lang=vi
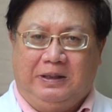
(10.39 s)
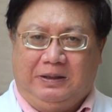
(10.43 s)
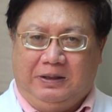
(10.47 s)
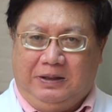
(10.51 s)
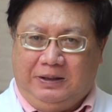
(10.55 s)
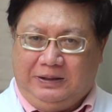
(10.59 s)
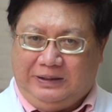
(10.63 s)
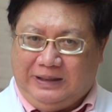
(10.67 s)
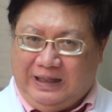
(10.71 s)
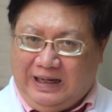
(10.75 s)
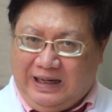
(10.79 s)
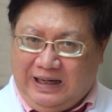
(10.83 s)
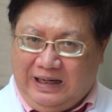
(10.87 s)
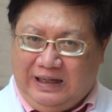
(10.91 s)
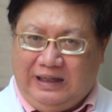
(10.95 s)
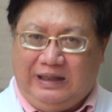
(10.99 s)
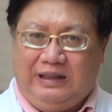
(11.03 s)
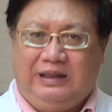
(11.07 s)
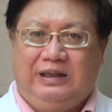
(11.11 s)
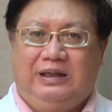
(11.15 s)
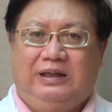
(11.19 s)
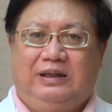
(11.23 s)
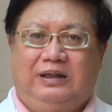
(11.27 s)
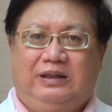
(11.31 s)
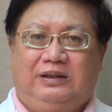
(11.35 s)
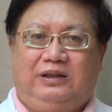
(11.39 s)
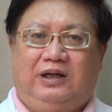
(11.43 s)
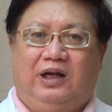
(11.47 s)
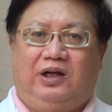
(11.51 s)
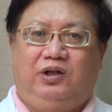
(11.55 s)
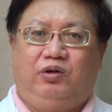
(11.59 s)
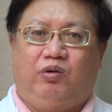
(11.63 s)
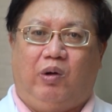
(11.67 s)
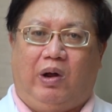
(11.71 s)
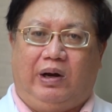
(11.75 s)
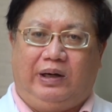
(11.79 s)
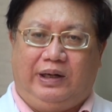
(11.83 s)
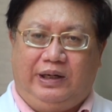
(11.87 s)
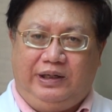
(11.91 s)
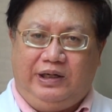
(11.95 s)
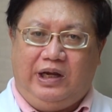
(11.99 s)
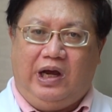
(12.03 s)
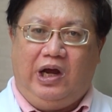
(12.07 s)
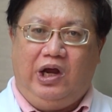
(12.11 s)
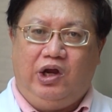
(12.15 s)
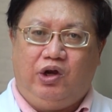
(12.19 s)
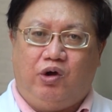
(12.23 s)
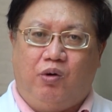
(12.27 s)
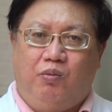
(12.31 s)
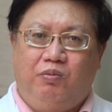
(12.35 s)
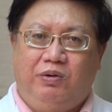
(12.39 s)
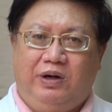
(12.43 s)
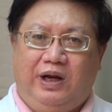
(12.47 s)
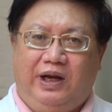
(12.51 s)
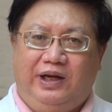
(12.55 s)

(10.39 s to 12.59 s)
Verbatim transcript: người ta trên toàn thế giới cũng